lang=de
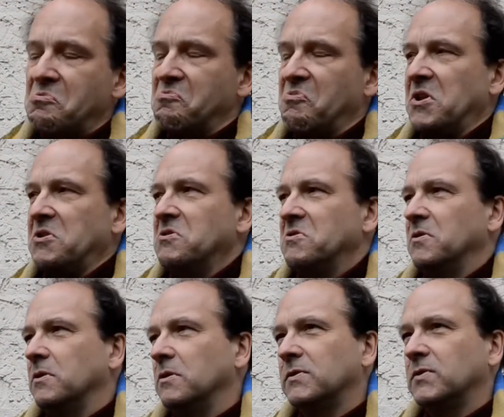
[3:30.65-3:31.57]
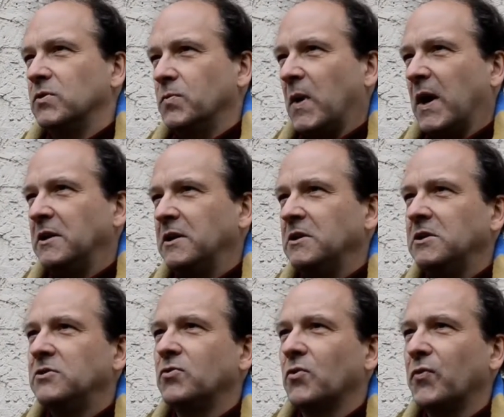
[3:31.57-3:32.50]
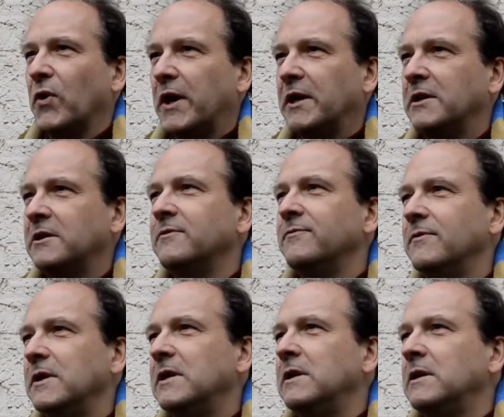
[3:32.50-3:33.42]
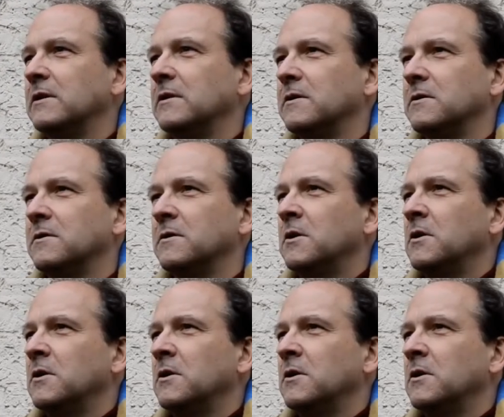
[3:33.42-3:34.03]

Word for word: wenn äh, sich Spanien nicht so verhält, wie äh,